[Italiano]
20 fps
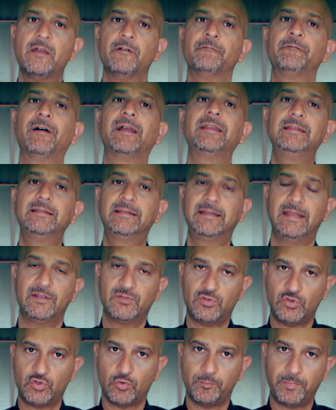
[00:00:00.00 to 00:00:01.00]
va
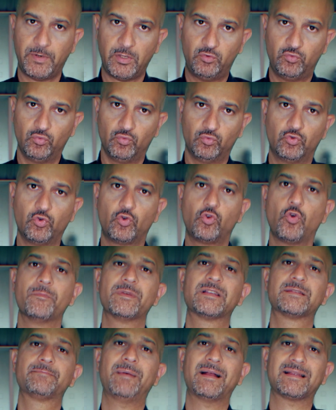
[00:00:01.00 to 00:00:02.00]
inteso soprattutto
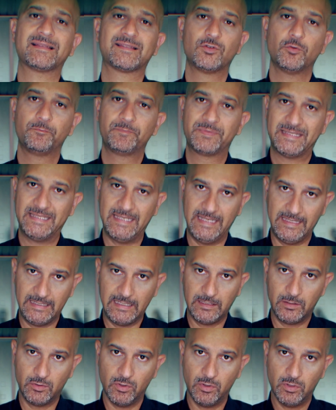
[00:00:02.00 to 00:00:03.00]
come spazio
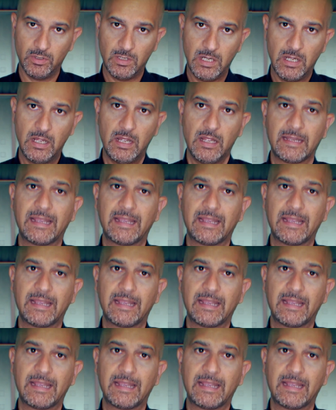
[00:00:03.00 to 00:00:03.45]
psichico